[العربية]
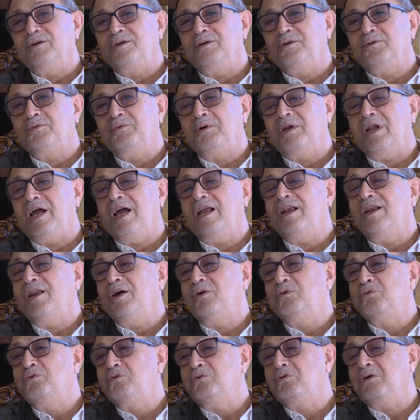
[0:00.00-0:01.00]

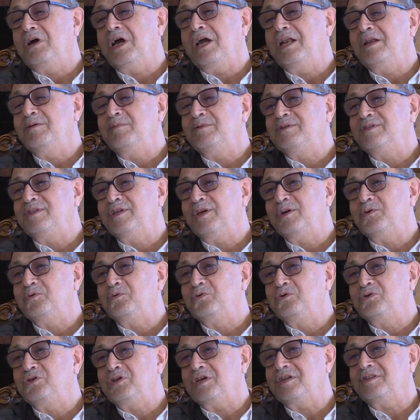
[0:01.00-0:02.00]
ولعله غالبا
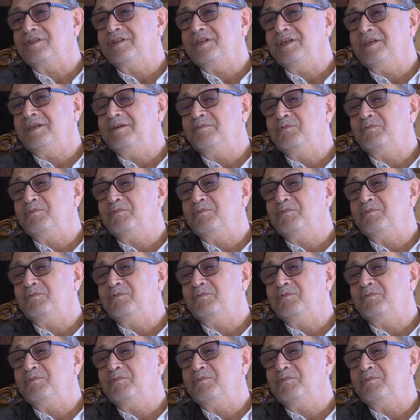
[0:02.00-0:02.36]
سيكون شخصيه